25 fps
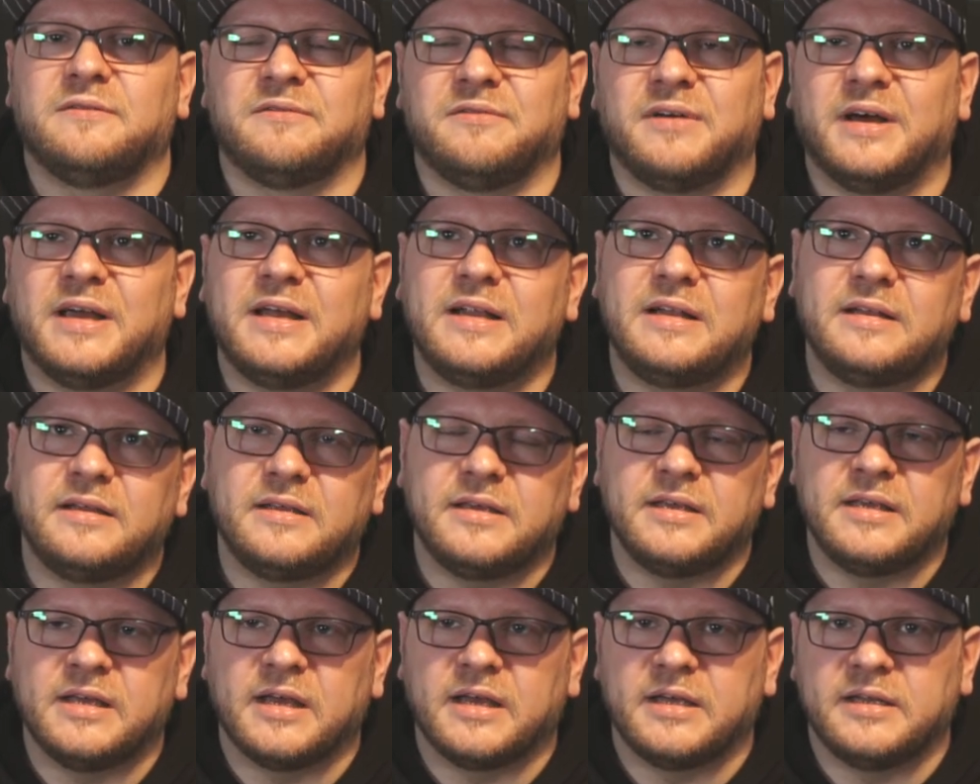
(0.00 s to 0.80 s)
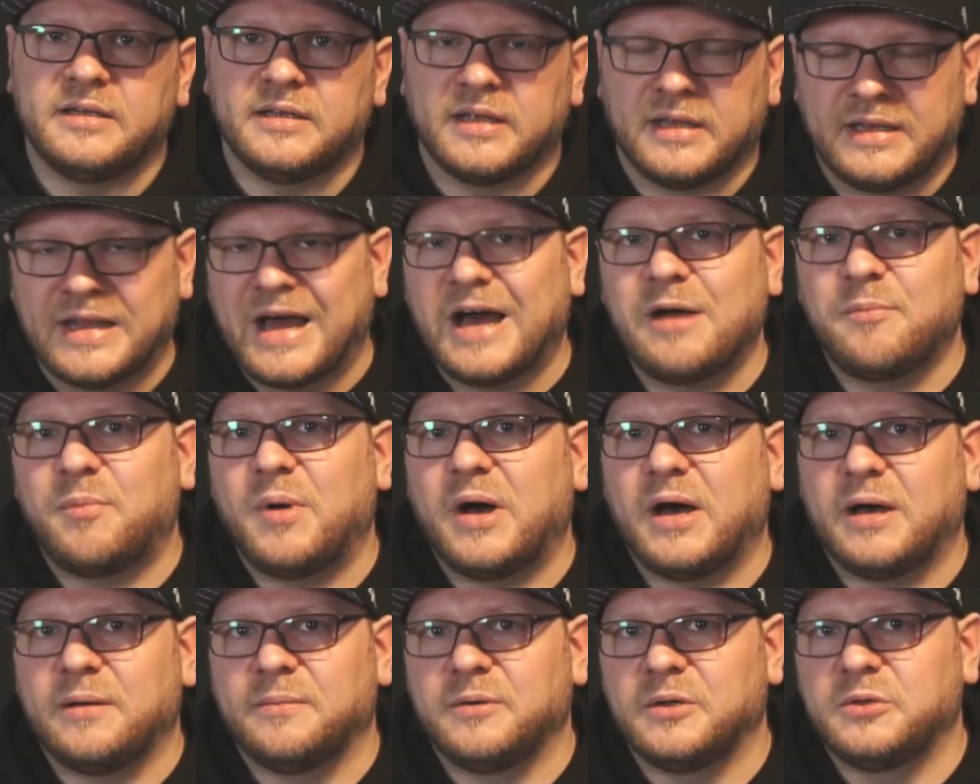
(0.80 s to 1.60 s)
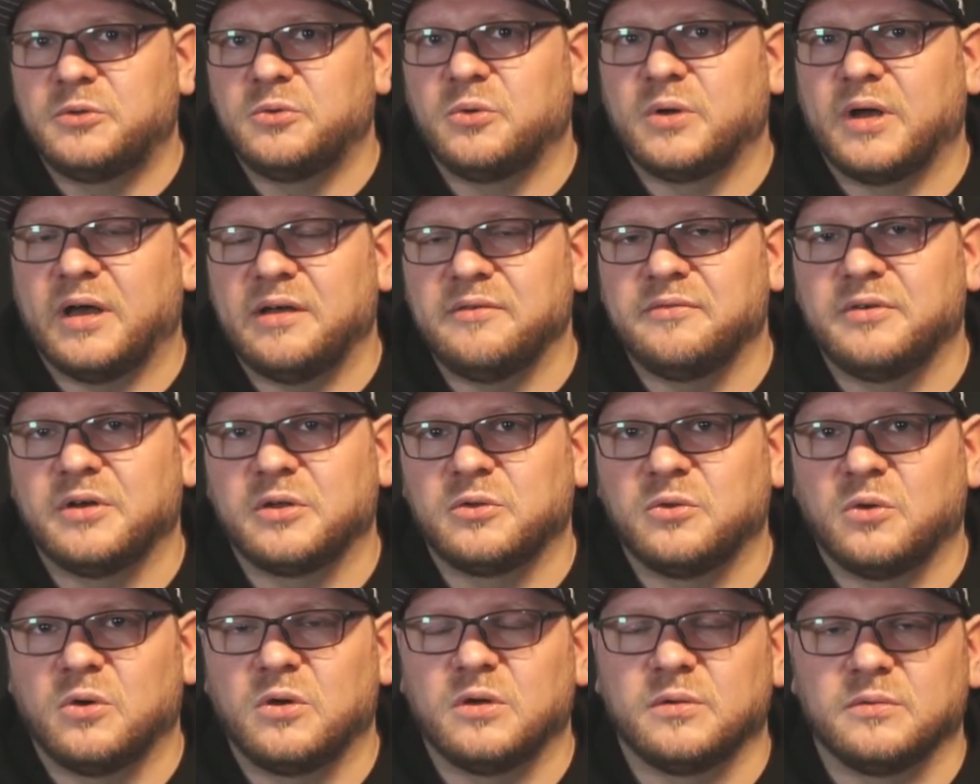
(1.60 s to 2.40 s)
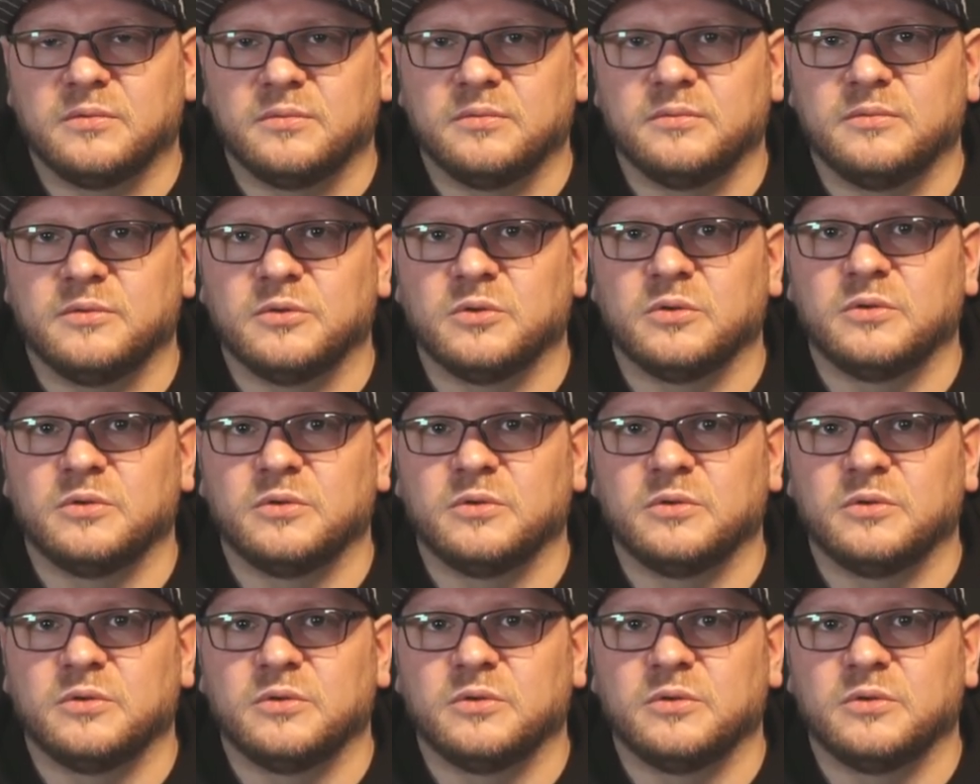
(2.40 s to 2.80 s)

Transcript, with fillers: weil ihr in der Nachbearbeitung einfach noch ein,